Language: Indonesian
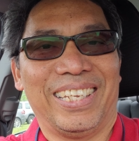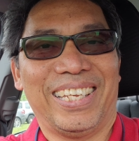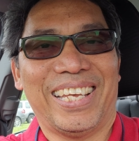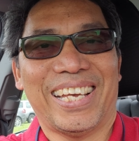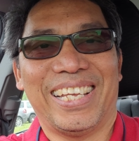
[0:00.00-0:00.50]

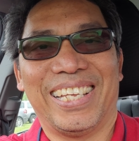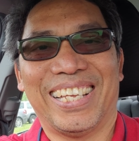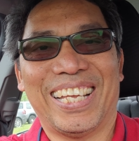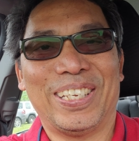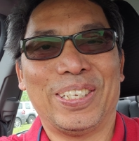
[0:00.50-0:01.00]
Iya,
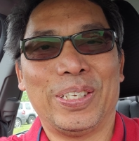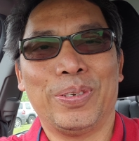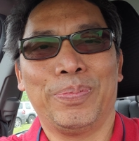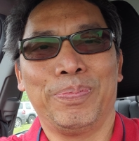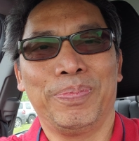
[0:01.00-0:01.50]
ayo
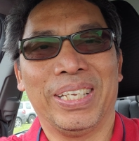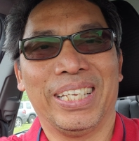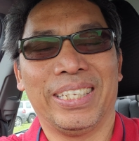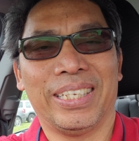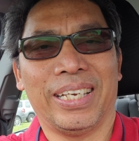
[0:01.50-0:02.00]
senyum,
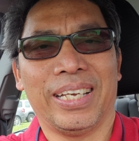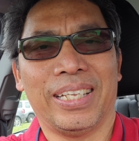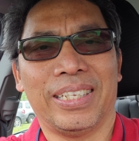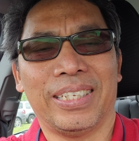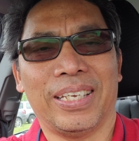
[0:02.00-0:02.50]

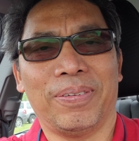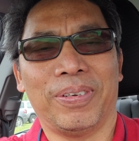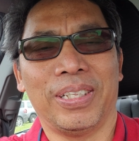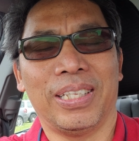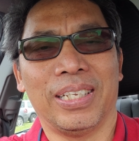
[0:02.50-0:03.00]
jangan
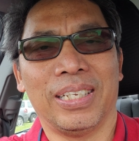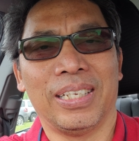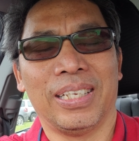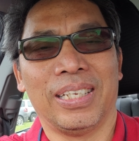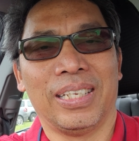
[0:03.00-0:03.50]
sewot.
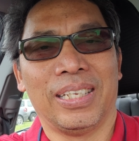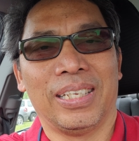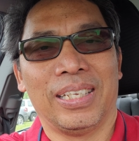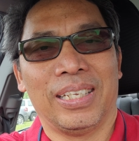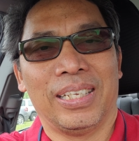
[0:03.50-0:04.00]

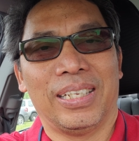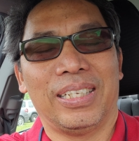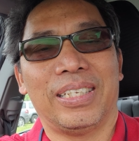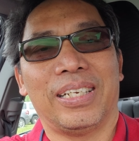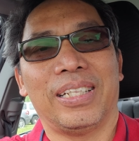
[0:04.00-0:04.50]

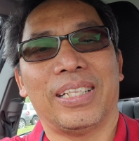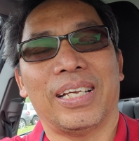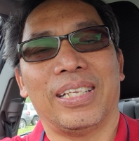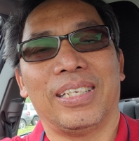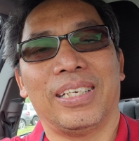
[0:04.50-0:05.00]
Ini
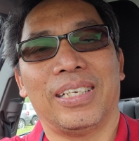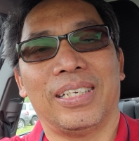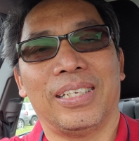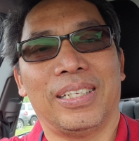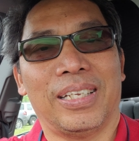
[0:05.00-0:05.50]

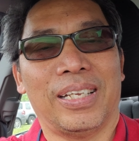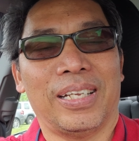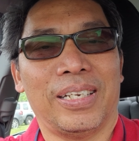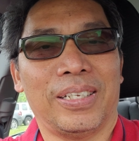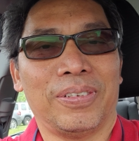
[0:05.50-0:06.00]
ceritanya
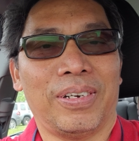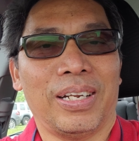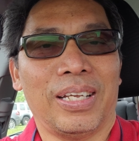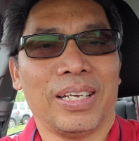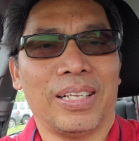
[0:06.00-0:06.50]
ada
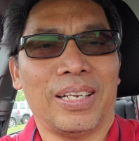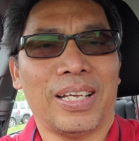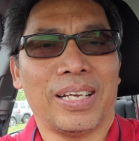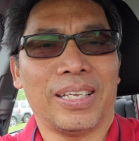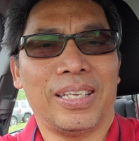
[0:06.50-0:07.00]
seorang
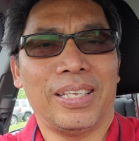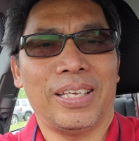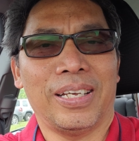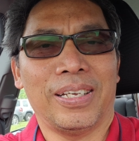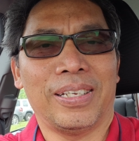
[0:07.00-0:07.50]

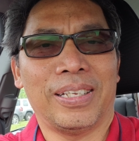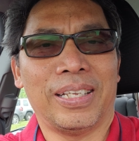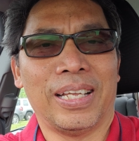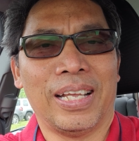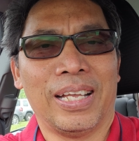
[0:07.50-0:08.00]
laki-laki yang
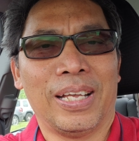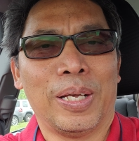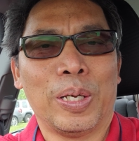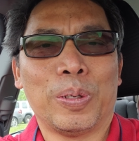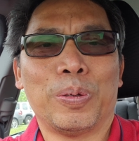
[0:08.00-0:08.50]

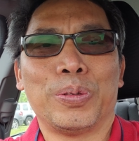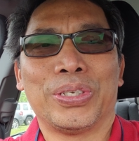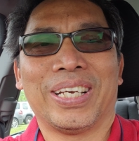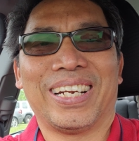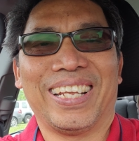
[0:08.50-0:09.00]

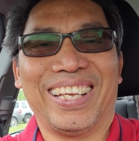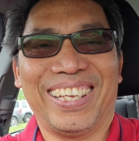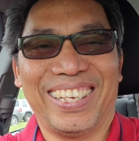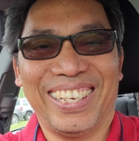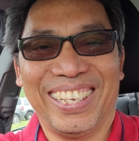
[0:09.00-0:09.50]
kurus
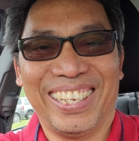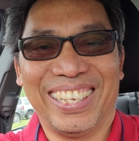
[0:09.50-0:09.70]
kering ya.